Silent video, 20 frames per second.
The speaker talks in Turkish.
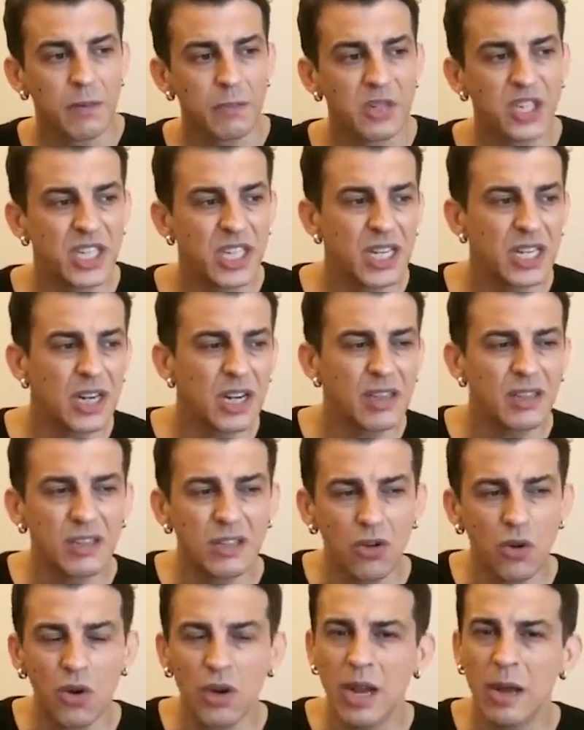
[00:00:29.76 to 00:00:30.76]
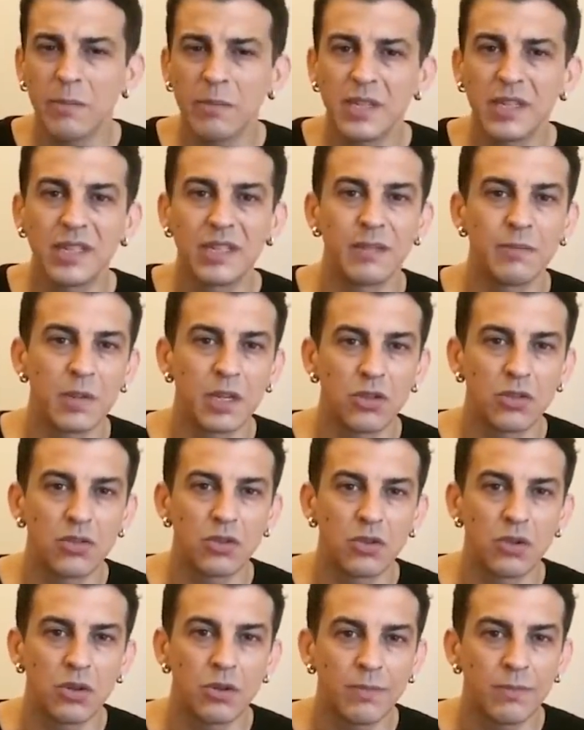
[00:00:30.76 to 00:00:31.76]
Ve bir şeyin altını önemli çizmek
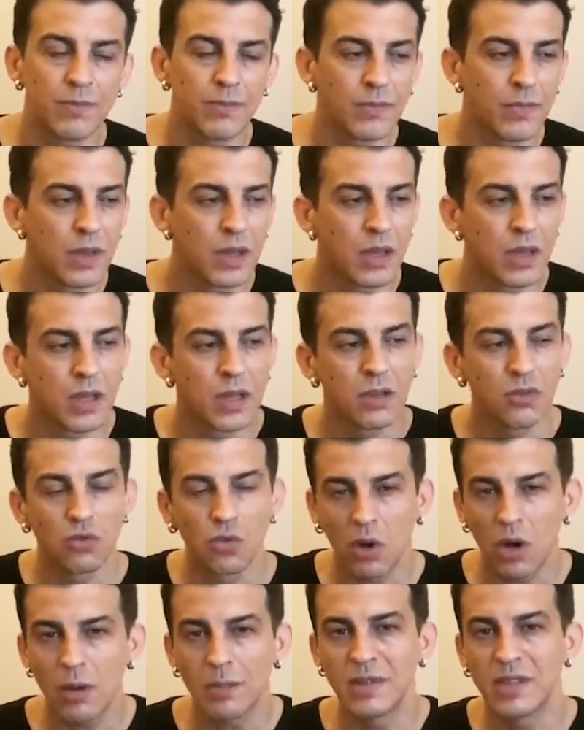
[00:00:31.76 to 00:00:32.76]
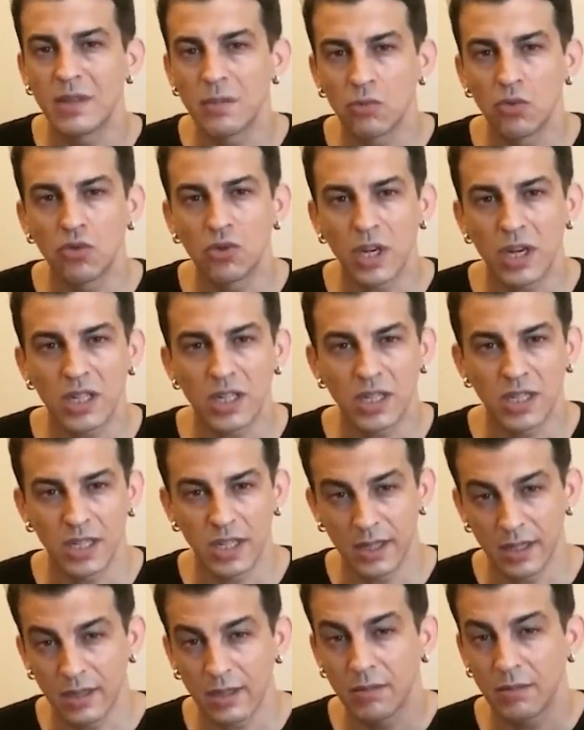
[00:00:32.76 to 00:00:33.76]
istiyorum. Doğa bize muhtaç
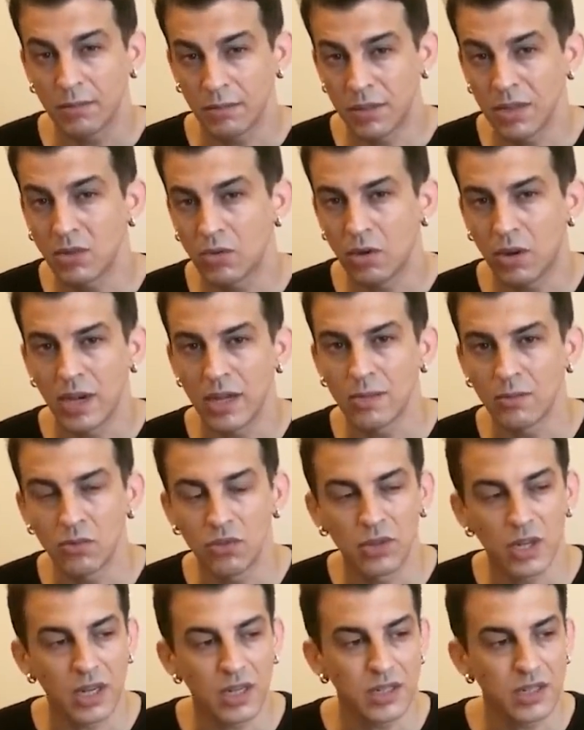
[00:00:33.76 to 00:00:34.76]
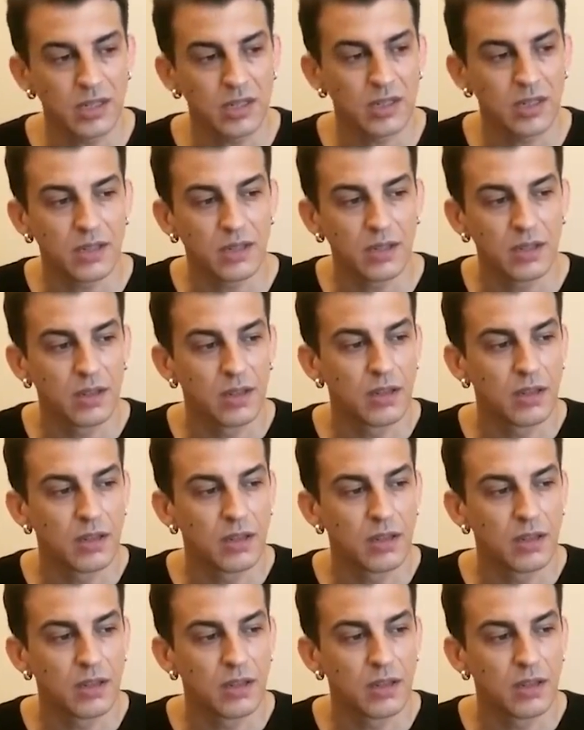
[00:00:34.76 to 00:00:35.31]
değil, biz doğaya muhtacız.